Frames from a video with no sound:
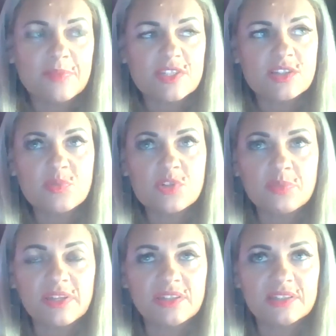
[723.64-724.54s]
bardzo dobrze
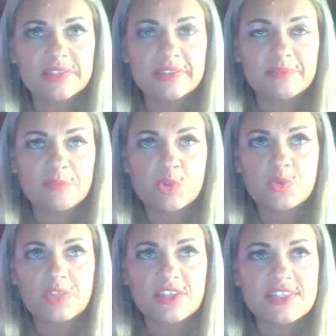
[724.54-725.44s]
Pan e,
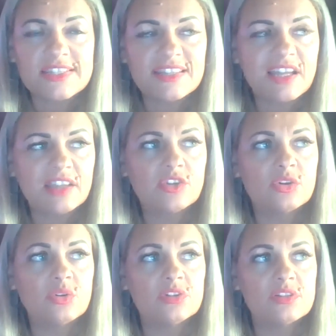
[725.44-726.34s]
położył nacisk na
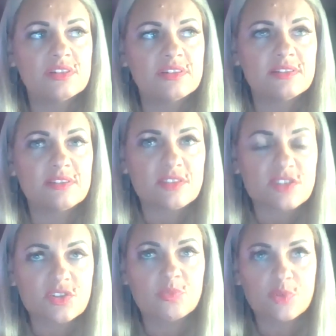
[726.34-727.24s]
to, e,
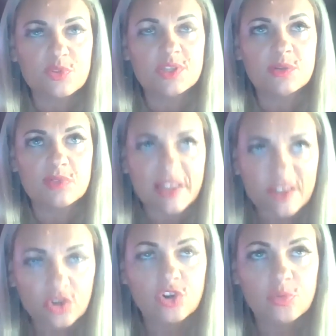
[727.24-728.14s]
co poseł dla
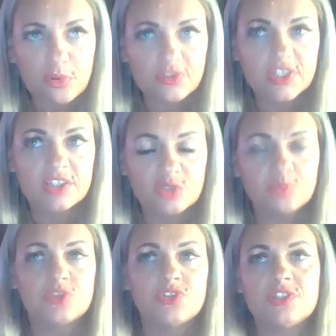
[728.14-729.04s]
kogo powinien
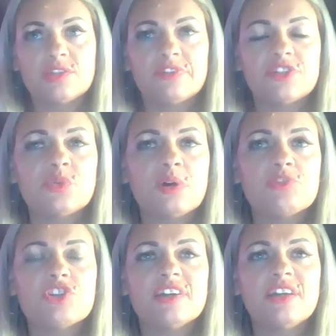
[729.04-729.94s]
robić. I zauważyłam,
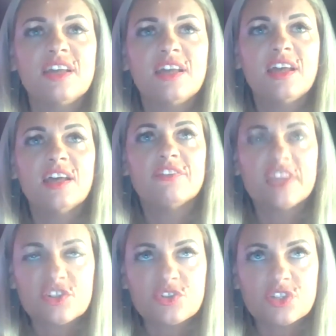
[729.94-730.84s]
że
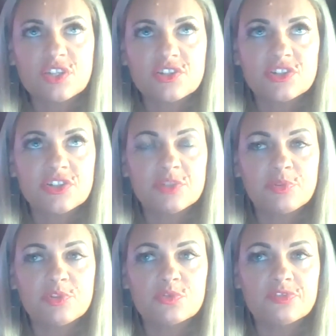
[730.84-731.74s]
większość naszych
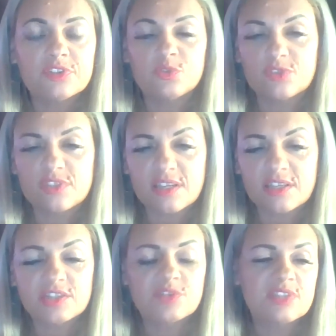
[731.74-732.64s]
posłów, gdy już
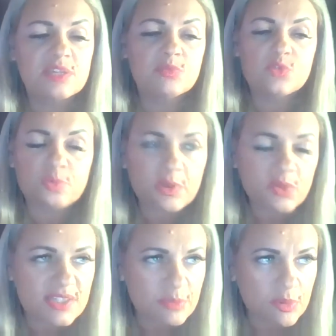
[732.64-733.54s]
dostanie się do Sejmu,
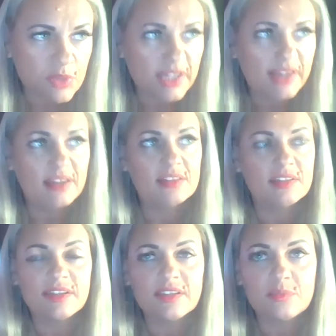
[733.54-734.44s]
zupełnie zapomina, e,
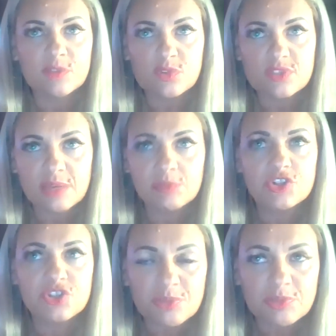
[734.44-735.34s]
jakimi głosami,
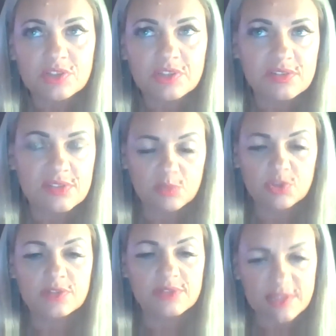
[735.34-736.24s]
czyimi do tego Sejmu
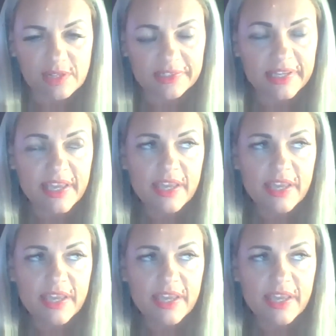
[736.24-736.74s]
się dostanie.